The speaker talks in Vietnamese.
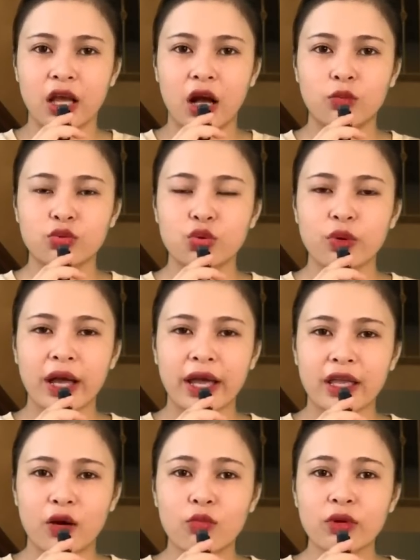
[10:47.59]
Ông chú
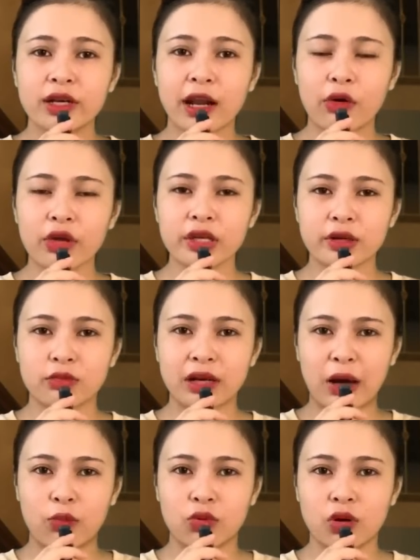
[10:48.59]
hai ông mới nói ở trong
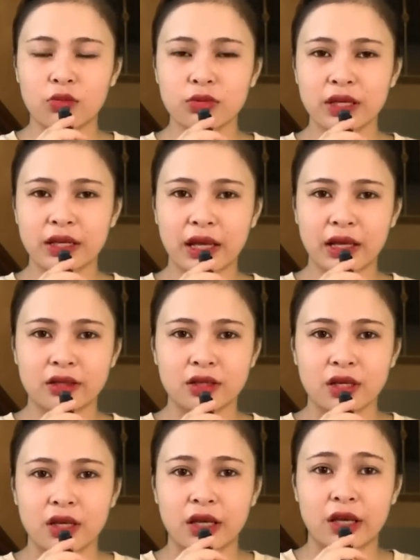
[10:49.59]
lòng của ông gì nè,
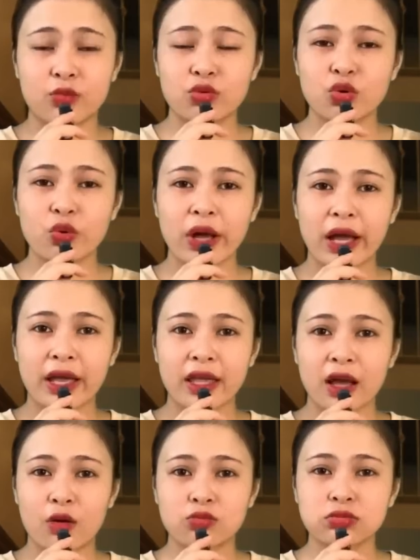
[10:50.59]
thì ông chú
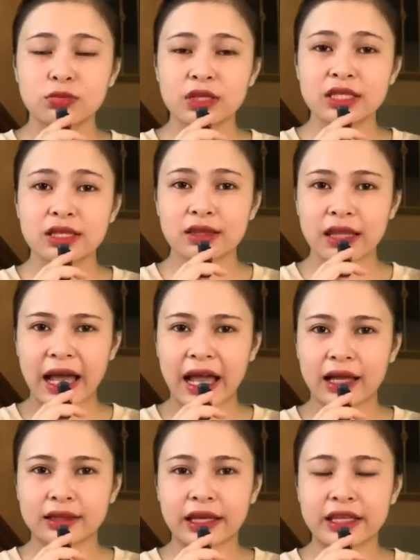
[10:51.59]
hai ông mới xin
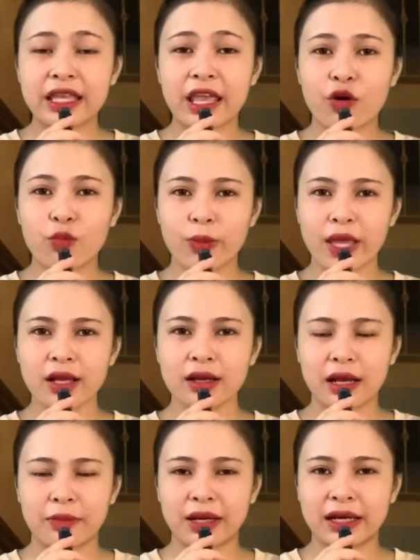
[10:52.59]
tha, tại vì ông biết
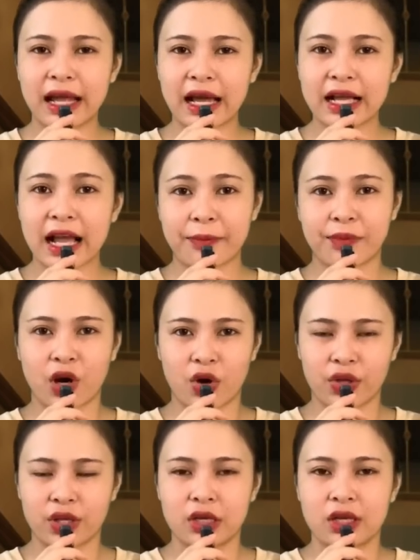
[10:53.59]
là mình đã gặp
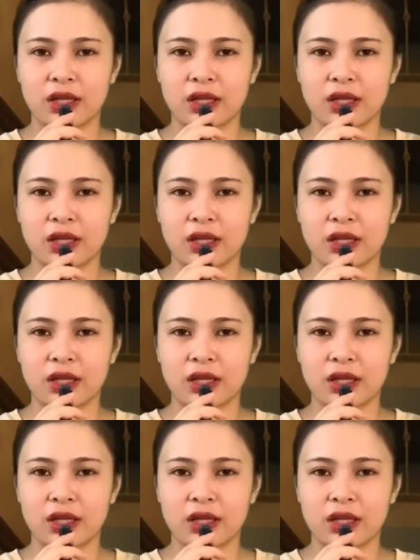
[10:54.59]
rồi.